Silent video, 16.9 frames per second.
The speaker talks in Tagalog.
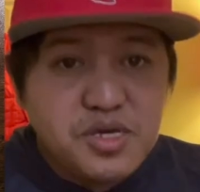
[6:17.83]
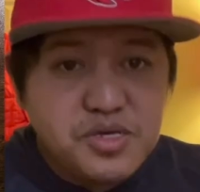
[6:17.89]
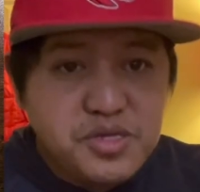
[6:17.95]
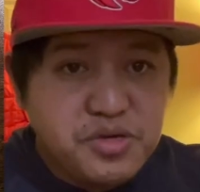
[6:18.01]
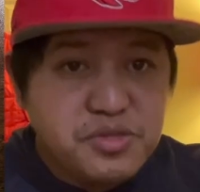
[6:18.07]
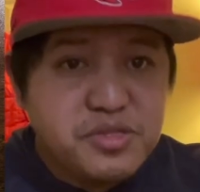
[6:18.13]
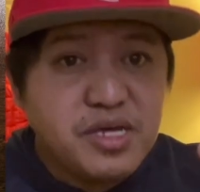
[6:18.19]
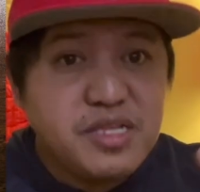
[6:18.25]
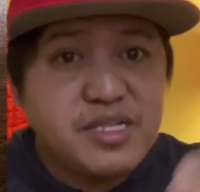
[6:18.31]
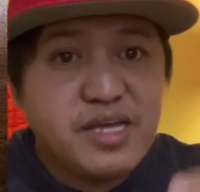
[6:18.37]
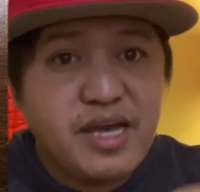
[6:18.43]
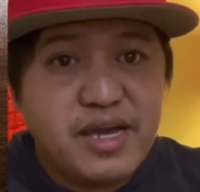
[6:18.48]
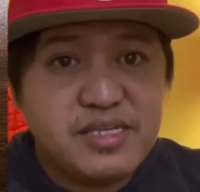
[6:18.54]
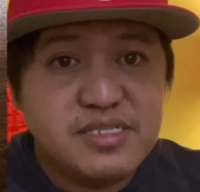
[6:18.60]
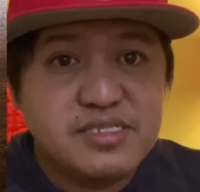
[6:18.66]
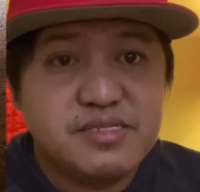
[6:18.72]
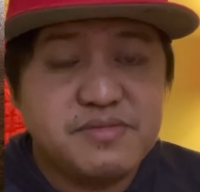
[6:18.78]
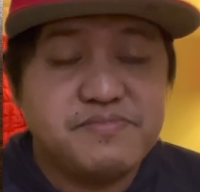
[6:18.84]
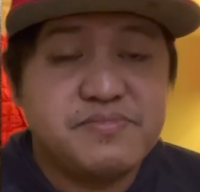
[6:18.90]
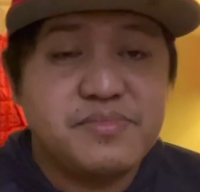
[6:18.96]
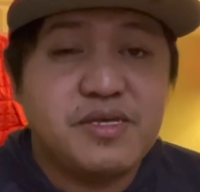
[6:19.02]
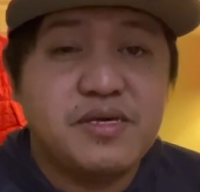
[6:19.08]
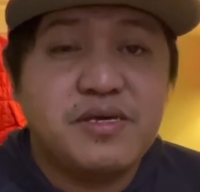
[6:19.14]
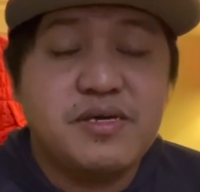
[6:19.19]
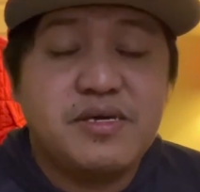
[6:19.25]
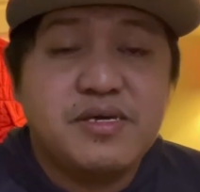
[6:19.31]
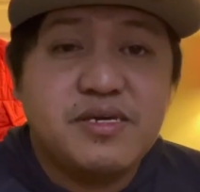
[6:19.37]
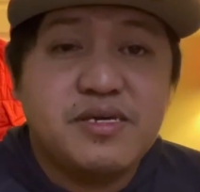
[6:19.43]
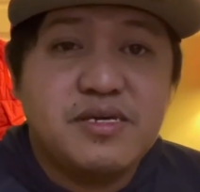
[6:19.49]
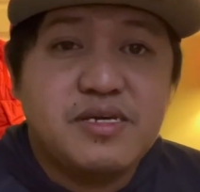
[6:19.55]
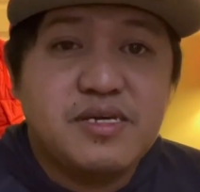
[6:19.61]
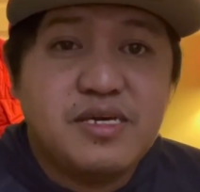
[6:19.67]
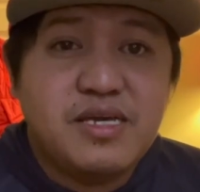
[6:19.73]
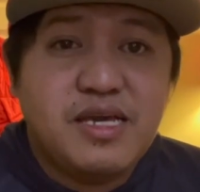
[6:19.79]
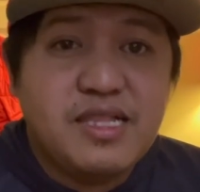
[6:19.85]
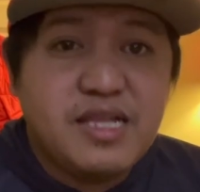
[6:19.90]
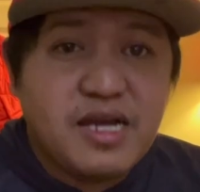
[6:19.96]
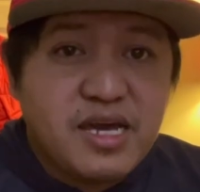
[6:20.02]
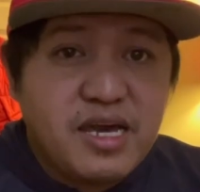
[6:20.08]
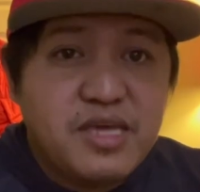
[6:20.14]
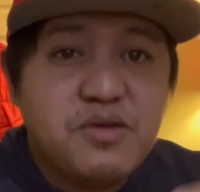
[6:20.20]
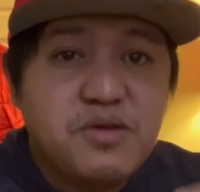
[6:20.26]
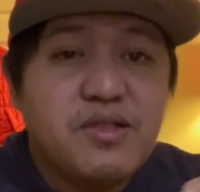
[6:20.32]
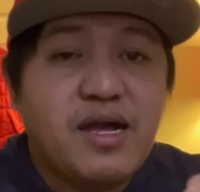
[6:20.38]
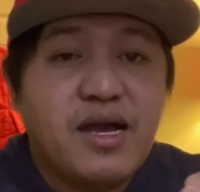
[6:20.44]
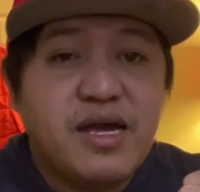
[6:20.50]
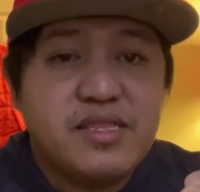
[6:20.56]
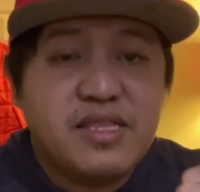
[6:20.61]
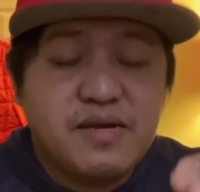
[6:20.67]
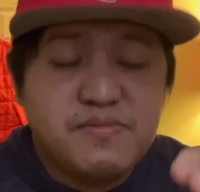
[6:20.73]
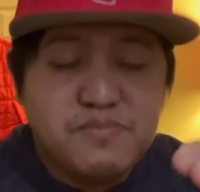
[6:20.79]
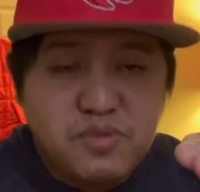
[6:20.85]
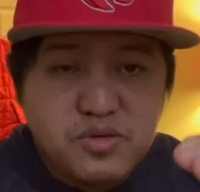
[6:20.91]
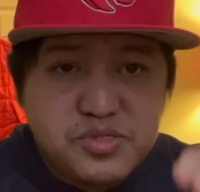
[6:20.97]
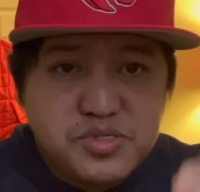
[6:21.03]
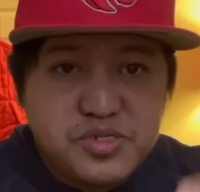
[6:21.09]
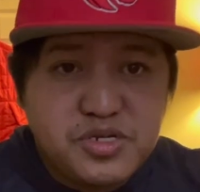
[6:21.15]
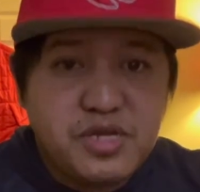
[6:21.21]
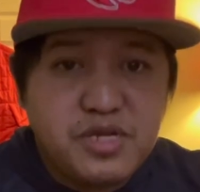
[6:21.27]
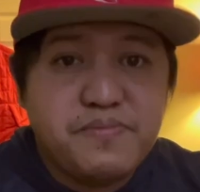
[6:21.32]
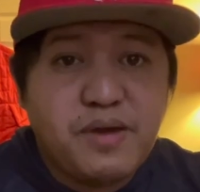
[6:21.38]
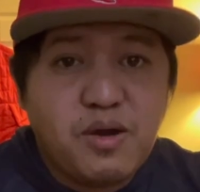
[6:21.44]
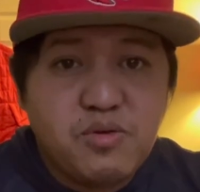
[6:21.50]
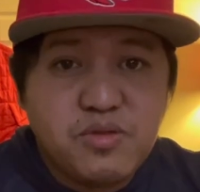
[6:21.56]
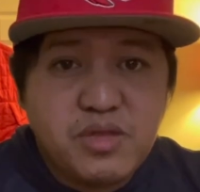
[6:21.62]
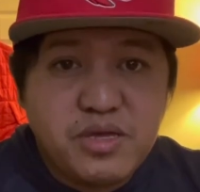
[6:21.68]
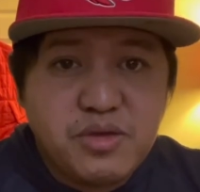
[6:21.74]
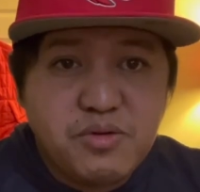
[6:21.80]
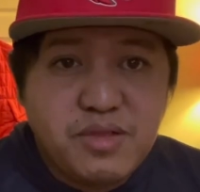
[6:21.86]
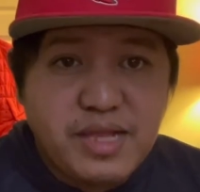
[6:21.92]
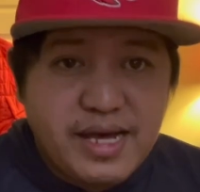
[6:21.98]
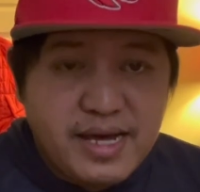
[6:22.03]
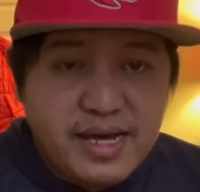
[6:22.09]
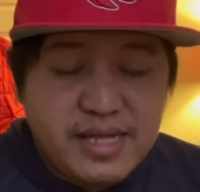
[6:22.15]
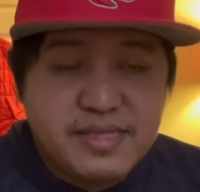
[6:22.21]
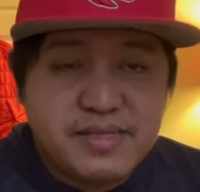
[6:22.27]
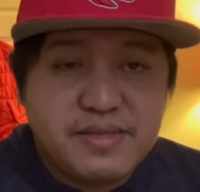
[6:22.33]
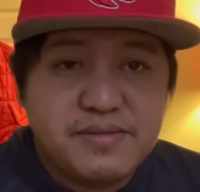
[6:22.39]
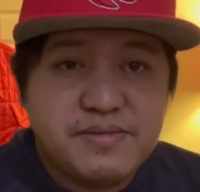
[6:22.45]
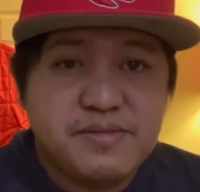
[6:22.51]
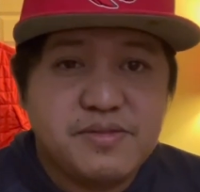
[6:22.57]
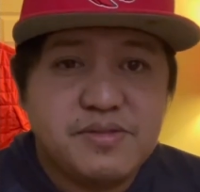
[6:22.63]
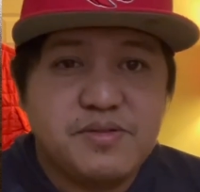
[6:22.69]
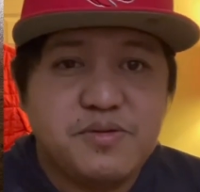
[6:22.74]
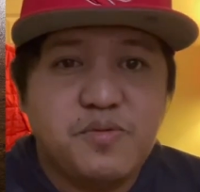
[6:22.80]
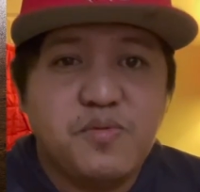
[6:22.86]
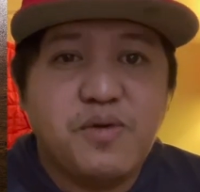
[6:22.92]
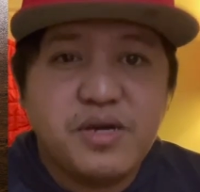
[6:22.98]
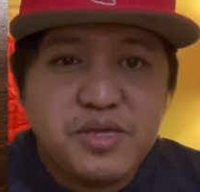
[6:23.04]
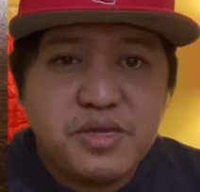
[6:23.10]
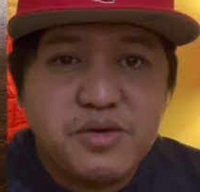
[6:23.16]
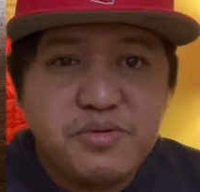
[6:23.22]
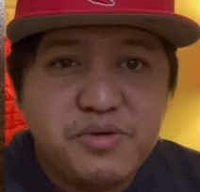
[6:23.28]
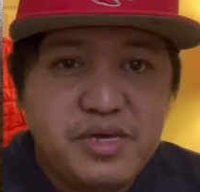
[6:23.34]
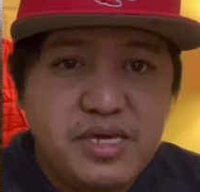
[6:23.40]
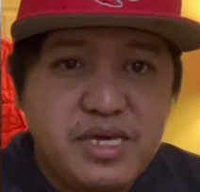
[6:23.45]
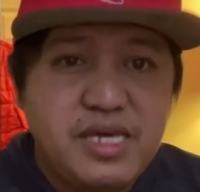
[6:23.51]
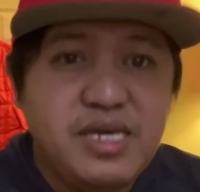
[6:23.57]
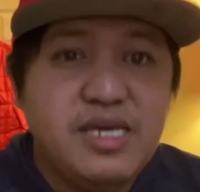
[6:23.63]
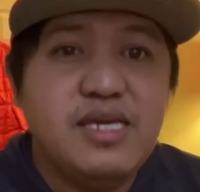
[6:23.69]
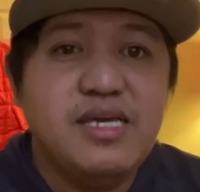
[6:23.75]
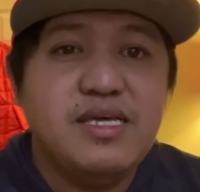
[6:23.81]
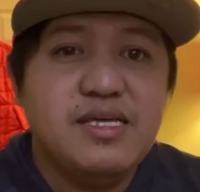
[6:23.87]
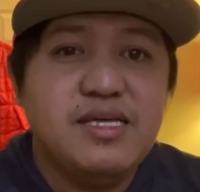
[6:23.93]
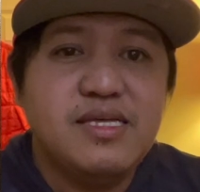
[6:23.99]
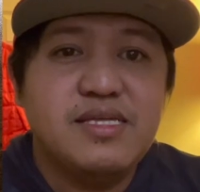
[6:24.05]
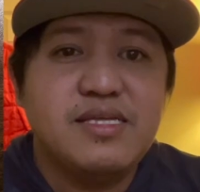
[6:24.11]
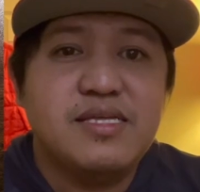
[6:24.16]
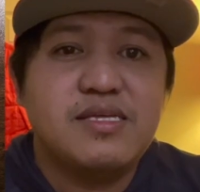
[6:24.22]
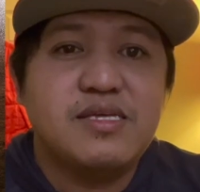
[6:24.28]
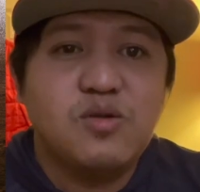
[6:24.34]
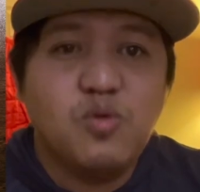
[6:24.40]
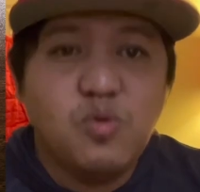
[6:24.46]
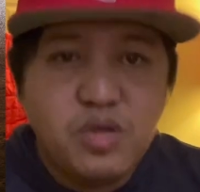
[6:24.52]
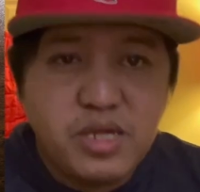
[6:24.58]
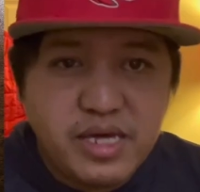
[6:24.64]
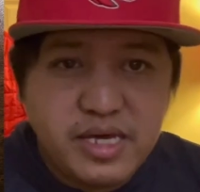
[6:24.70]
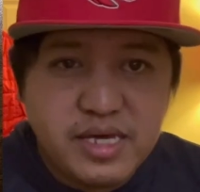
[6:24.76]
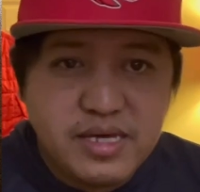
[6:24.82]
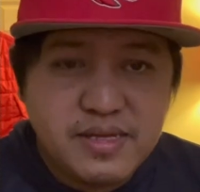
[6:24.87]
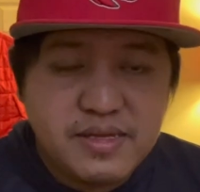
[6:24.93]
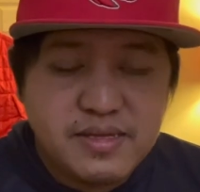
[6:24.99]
Yun nga guys. Ilagay nyo lahat ang butcher. Ipauna nyo lahat. Huwag nyong i-huli.